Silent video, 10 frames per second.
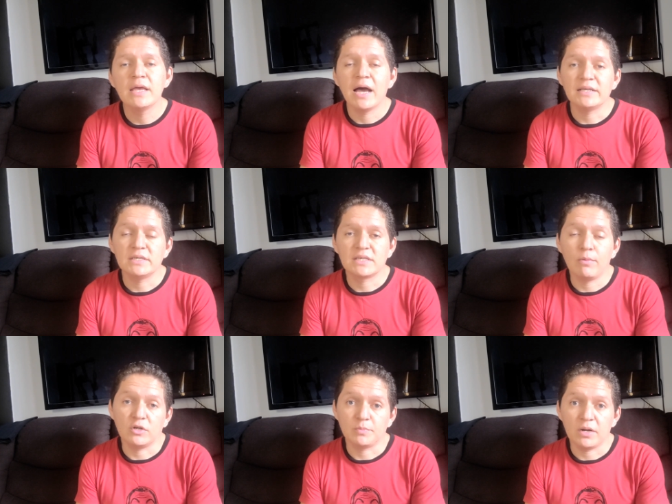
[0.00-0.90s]
Así es que
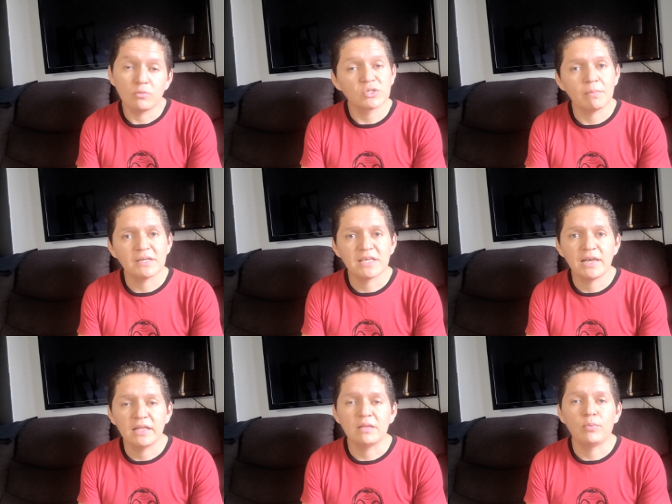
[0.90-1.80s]
bueno, esperemos que más
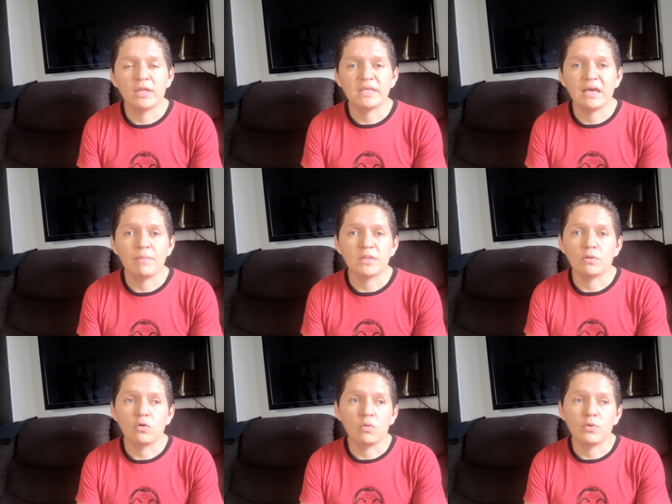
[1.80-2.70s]
adelante puedan ya emitir
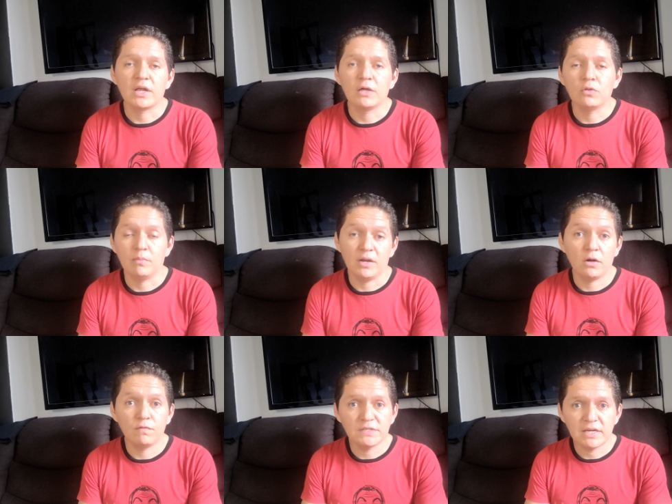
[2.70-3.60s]
un comunicado de manera
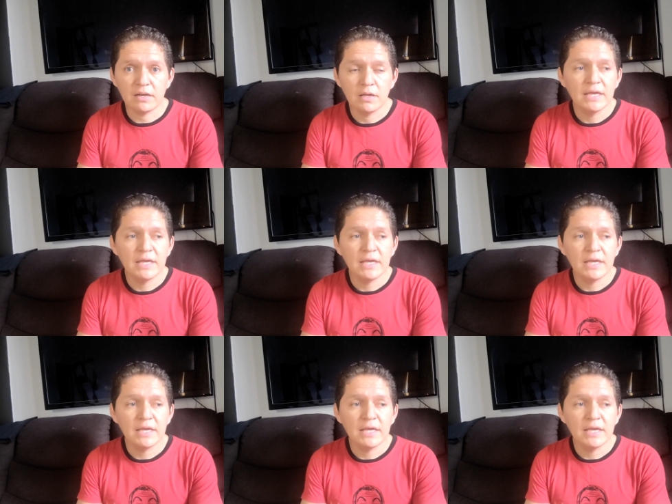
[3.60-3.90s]
oficial.